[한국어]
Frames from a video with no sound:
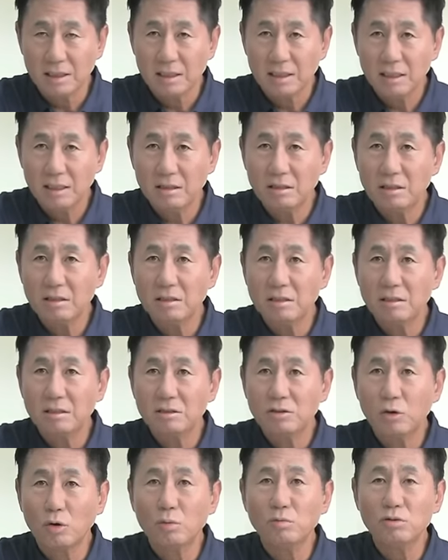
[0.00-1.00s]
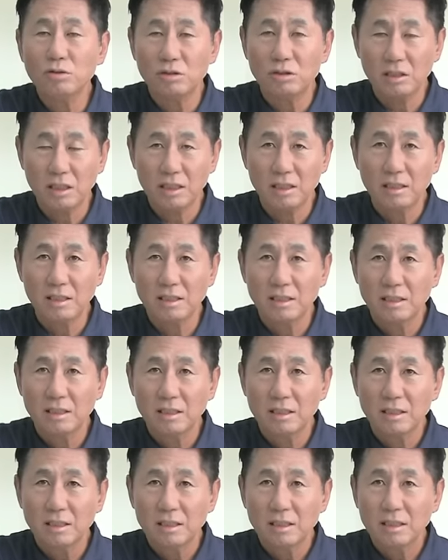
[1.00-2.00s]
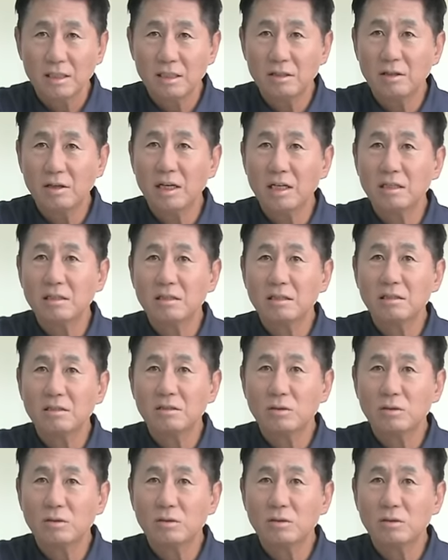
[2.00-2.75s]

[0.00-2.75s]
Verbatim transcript: 이런 소문들이, 이러한